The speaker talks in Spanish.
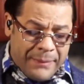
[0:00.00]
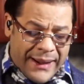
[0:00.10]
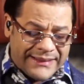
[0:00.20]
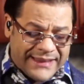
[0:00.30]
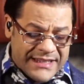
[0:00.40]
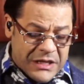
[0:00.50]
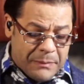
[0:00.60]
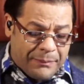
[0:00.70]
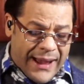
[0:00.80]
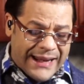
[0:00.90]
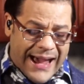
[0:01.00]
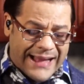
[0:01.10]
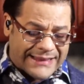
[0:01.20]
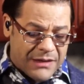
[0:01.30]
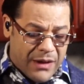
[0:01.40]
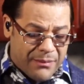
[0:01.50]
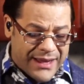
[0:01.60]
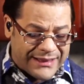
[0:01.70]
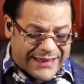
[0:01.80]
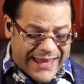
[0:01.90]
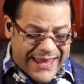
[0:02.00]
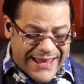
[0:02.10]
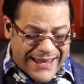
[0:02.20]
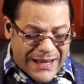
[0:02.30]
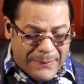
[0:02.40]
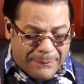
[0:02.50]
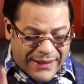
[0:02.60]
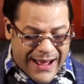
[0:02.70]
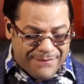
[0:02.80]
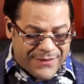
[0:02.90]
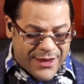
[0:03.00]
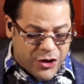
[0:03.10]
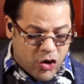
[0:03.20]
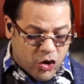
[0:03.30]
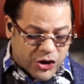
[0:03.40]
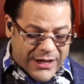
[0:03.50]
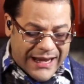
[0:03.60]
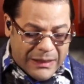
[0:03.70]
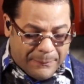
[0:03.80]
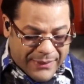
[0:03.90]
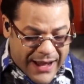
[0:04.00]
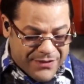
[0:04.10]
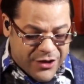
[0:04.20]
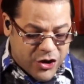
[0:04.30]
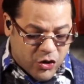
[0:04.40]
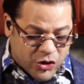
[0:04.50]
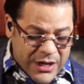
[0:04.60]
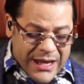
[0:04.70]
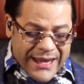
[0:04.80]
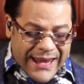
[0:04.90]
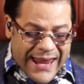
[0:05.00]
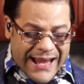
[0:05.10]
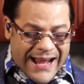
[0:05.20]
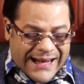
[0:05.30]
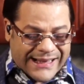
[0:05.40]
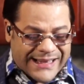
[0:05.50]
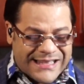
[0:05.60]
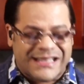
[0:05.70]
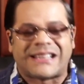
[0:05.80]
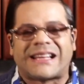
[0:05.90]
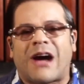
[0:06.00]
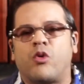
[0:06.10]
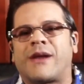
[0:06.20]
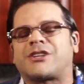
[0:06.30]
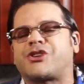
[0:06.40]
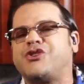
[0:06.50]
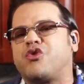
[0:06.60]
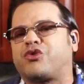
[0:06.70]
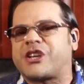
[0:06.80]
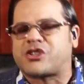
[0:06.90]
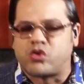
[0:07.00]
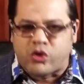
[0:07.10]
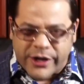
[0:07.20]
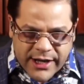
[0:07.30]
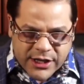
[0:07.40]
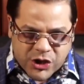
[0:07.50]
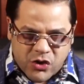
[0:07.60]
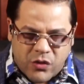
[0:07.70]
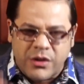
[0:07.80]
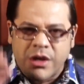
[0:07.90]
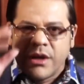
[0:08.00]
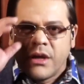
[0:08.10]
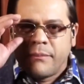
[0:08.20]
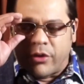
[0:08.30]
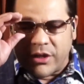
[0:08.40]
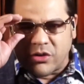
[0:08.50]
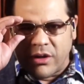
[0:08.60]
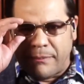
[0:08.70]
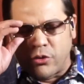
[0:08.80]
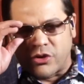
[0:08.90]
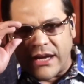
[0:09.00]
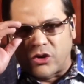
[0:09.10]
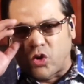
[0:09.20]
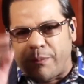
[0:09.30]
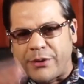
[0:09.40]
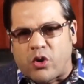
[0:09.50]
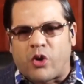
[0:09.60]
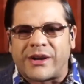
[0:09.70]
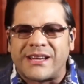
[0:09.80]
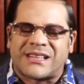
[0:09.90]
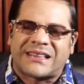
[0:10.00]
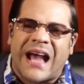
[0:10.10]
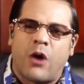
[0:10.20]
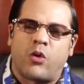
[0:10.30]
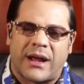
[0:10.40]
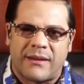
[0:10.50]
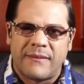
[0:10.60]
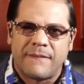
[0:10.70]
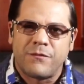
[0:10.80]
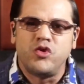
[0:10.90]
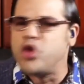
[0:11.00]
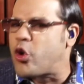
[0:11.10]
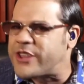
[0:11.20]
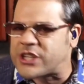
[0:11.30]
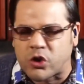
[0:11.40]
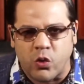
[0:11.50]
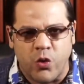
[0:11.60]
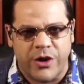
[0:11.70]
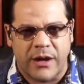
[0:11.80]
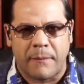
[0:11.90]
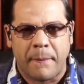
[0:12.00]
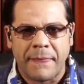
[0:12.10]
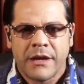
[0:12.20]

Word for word: participar activamente en el plan de Dios. El plan de Dios es la restauración de su creación. Por eso le puse al tópico, restaura, no destruya.